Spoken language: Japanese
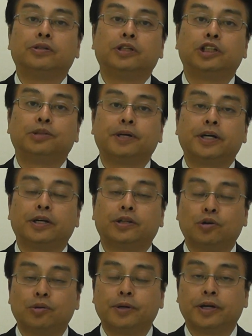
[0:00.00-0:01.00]
日米
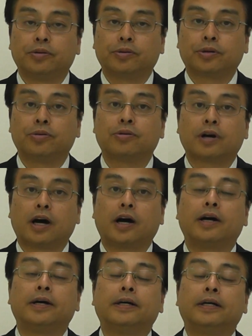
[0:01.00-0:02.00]
同盟の強
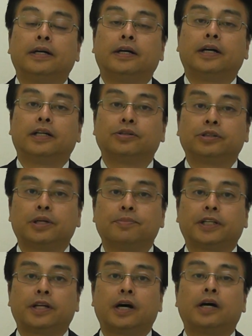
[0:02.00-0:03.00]
化そして
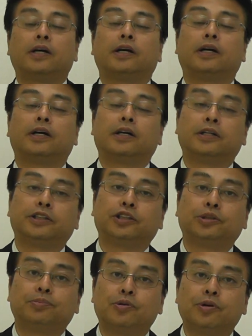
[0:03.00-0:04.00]
また自
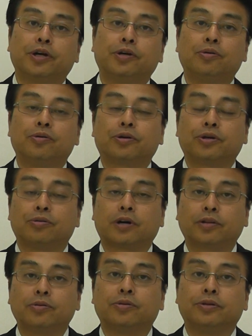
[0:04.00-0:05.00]
主防衛の強
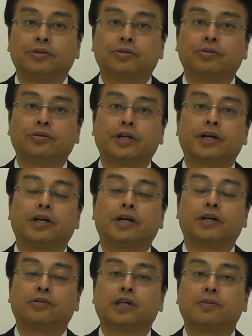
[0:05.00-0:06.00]
化ということ
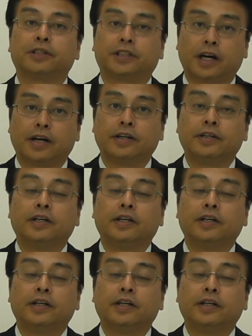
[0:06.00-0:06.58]
でございました。